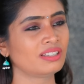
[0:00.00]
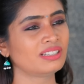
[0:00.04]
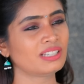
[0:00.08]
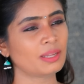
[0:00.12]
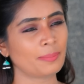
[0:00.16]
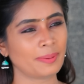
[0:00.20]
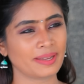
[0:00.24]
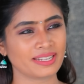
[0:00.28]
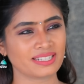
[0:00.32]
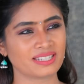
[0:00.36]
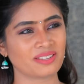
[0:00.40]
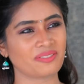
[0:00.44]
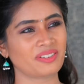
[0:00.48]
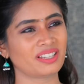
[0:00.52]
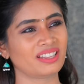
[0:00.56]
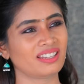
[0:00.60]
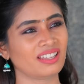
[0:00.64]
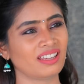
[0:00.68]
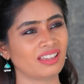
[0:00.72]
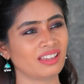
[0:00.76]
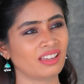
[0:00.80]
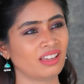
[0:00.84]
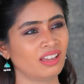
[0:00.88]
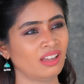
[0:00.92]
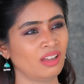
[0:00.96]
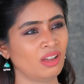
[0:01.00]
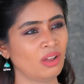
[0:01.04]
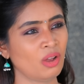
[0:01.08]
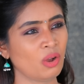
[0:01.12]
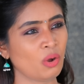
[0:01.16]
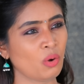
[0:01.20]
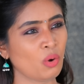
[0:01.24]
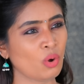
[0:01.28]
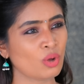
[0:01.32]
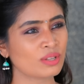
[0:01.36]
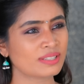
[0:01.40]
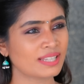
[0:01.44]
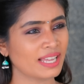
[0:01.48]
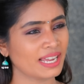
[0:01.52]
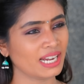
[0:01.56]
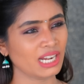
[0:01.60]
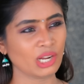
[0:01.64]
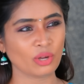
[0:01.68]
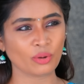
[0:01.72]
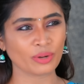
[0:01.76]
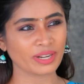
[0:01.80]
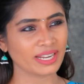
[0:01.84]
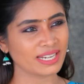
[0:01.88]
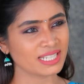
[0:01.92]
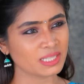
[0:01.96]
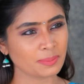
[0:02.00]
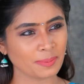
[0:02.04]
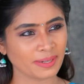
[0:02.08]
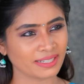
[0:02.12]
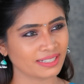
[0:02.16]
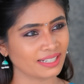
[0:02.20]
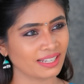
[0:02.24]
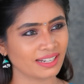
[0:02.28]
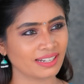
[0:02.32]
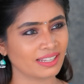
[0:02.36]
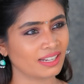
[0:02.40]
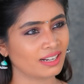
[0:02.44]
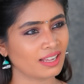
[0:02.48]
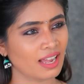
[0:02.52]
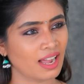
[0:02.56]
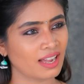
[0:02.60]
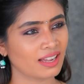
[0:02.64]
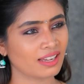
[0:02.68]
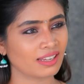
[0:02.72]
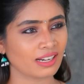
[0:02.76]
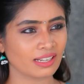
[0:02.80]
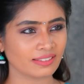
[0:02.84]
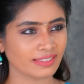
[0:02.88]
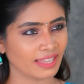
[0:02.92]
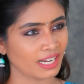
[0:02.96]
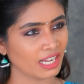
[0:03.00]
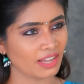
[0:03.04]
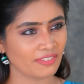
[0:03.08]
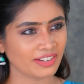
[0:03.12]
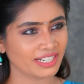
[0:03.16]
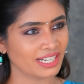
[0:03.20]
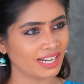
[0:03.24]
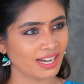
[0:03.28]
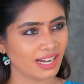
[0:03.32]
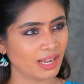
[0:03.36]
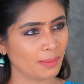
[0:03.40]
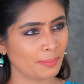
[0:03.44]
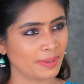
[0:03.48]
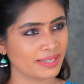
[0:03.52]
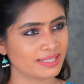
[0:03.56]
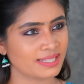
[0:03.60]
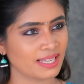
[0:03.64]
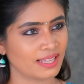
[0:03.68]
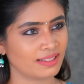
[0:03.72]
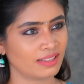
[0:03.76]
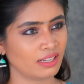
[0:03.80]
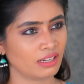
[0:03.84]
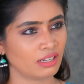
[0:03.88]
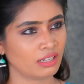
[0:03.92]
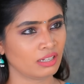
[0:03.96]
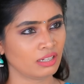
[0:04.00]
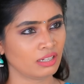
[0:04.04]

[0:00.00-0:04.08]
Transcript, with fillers: இது பாரு செவந்தி உன் சைட்ல ஒரு இன்ஸ்பெக்டர் இருக்காருங்கிற தெனாவட்டில எல்லாம் பேசாத